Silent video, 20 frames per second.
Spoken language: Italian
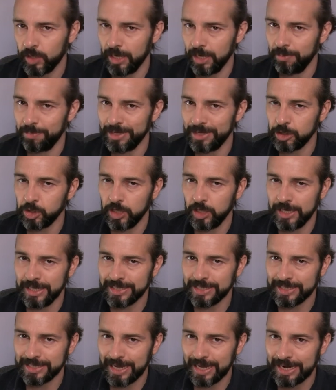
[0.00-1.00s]
che il
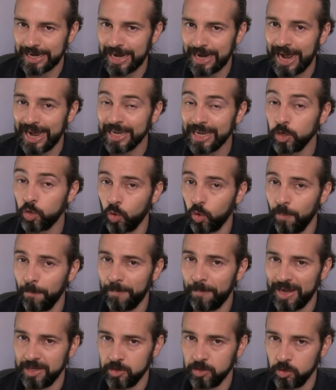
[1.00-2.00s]
piacere sarà il
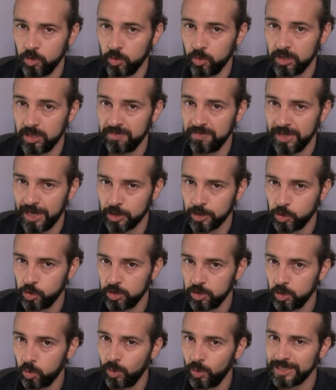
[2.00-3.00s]
compagno di
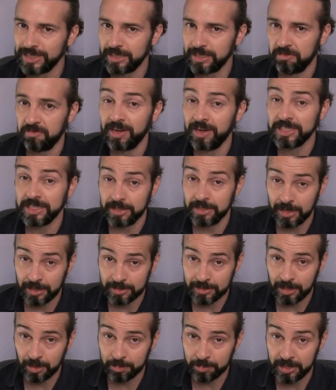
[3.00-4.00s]
viaggio di questa fase
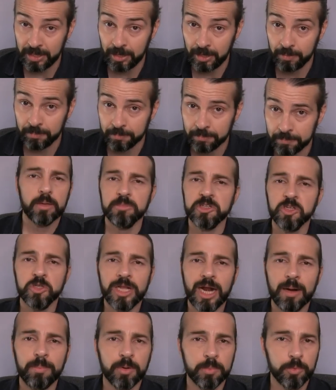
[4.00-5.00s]
della terapia.
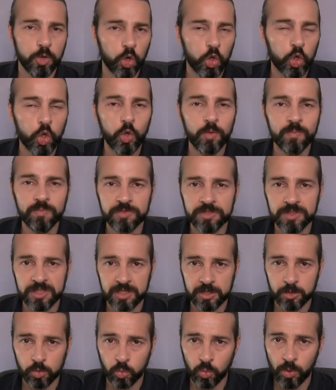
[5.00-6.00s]
Bisognerà proprio
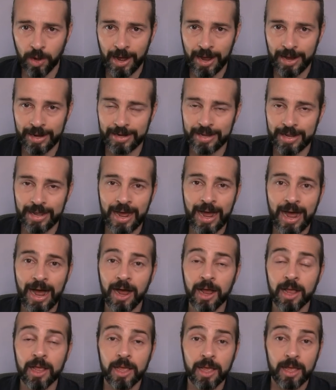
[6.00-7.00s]
continuare
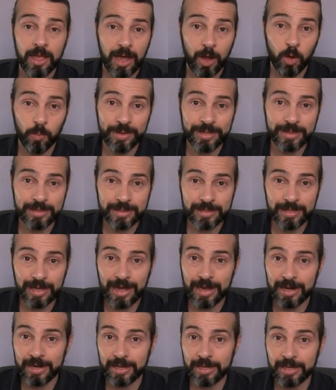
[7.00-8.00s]
a
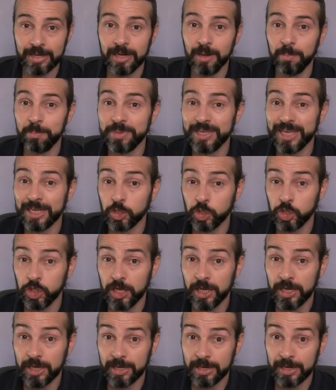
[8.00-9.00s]
aumentare il
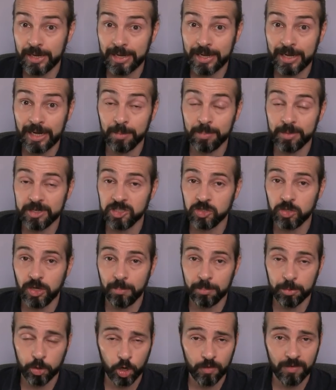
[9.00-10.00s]
piacere che la
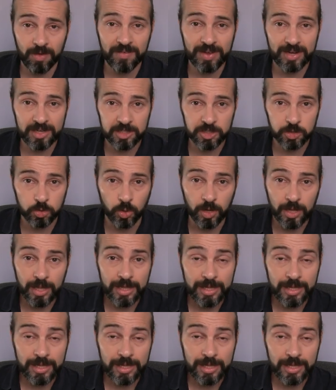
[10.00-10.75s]
persona prova verso